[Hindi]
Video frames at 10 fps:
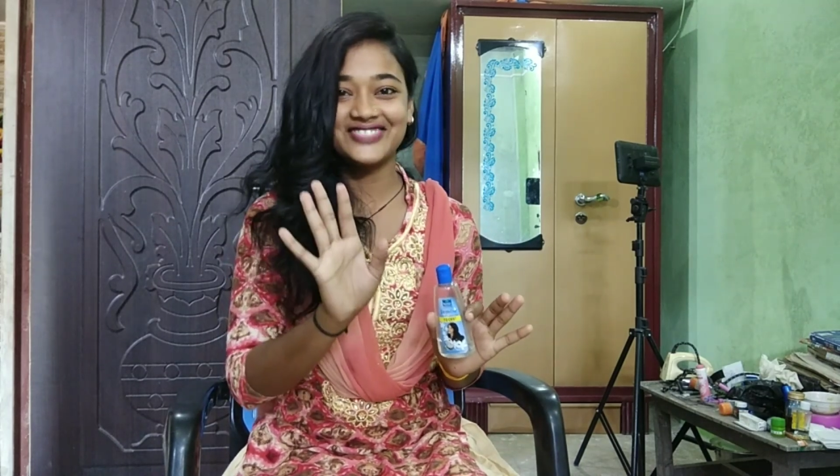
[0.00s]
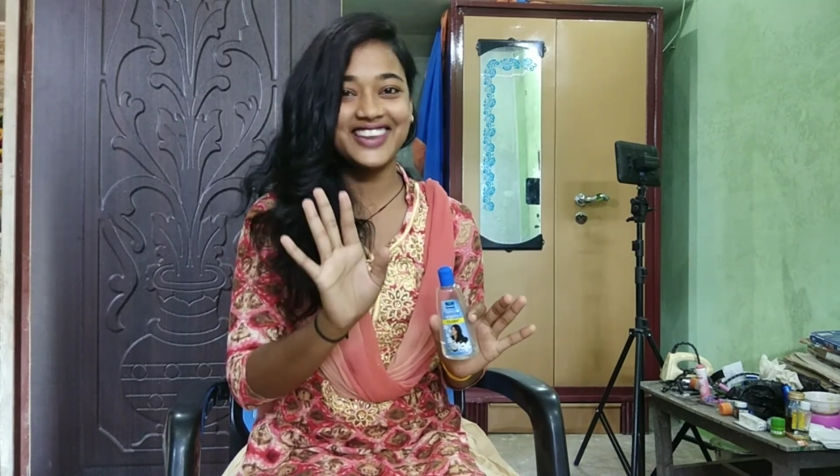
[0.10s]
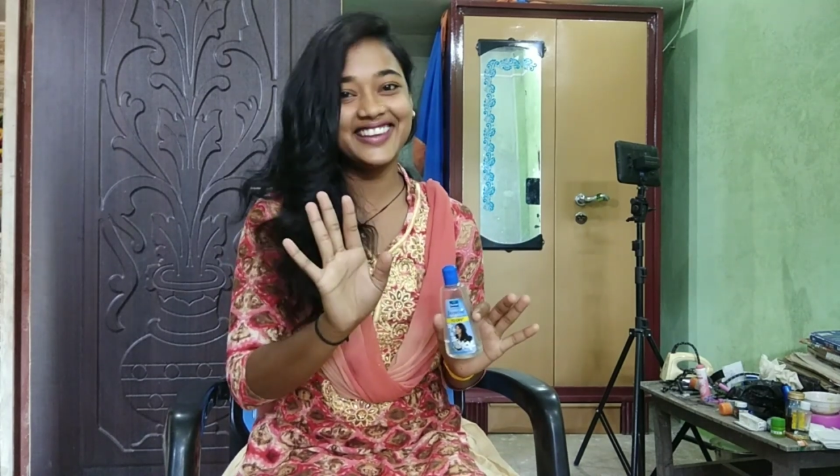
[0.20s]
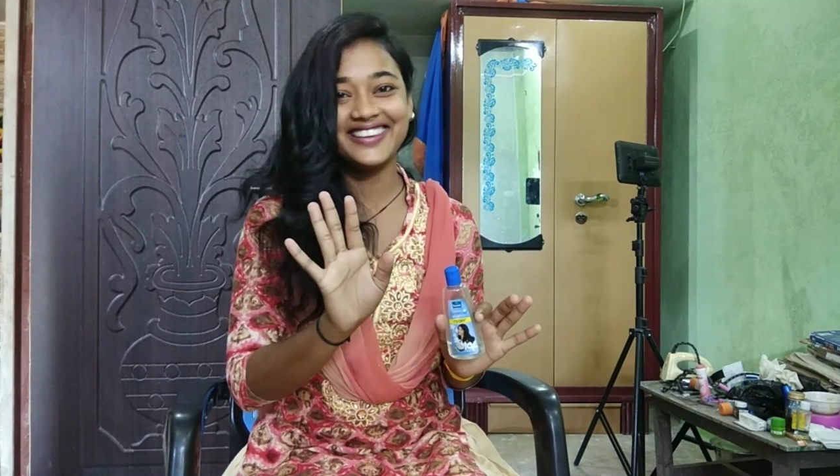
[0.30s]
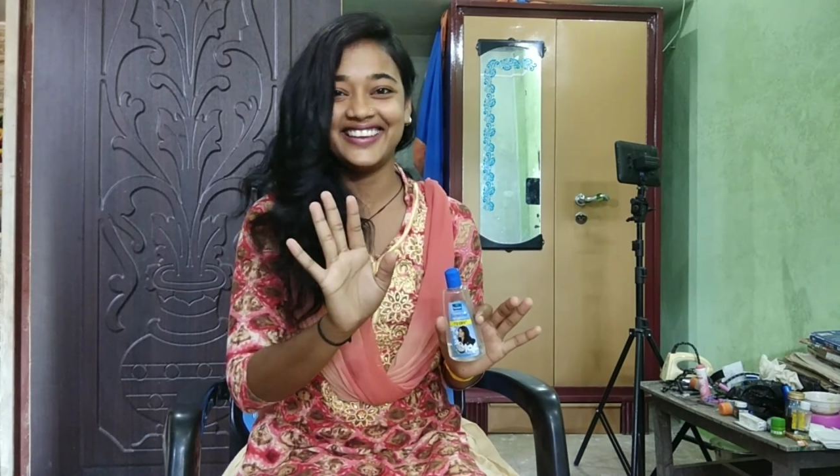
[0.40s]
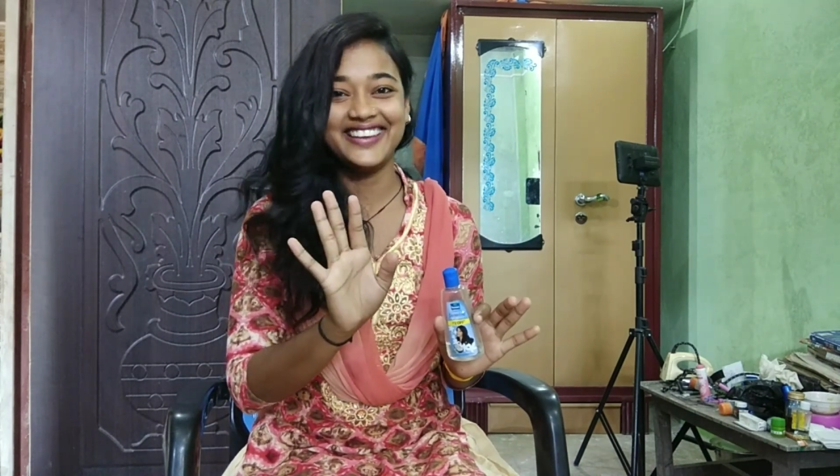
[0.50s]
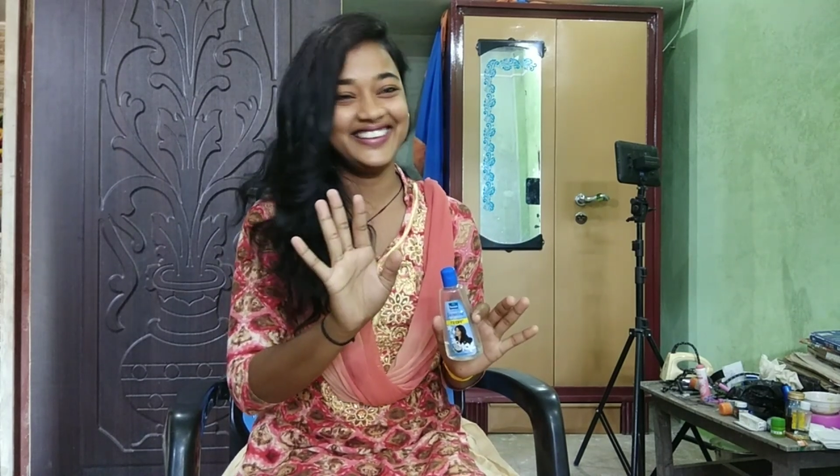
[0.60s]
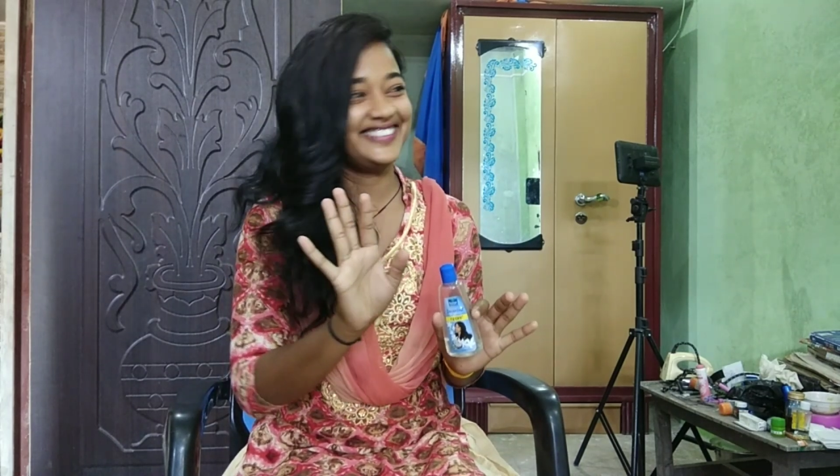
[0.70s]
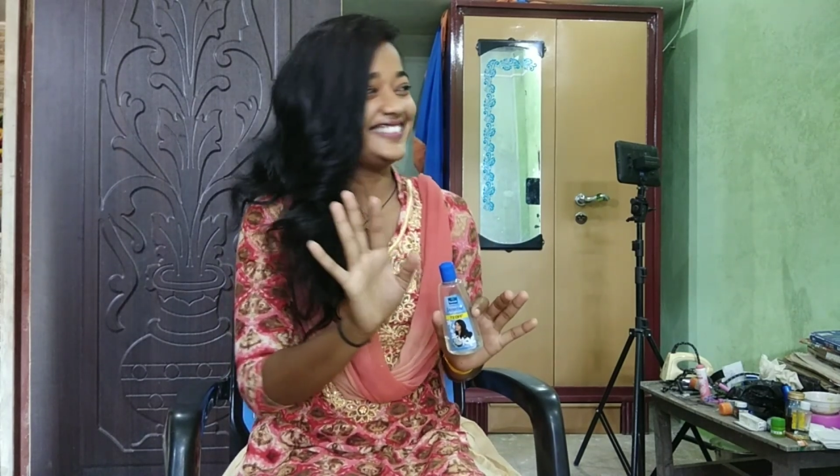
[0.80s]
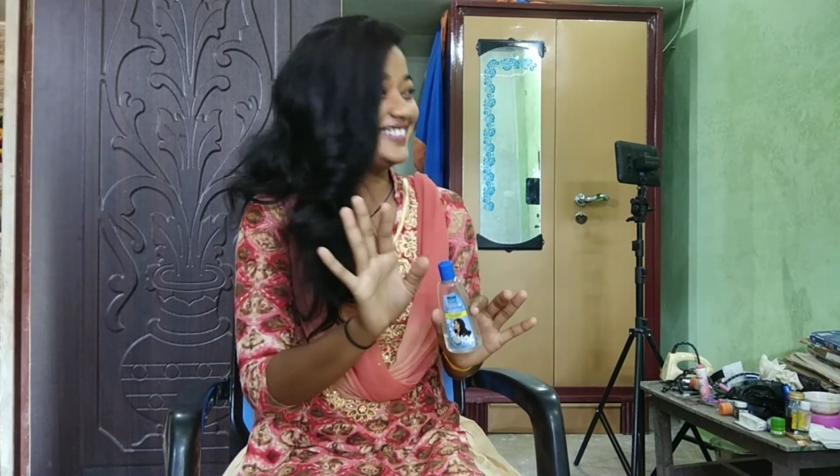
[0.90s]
ठीक है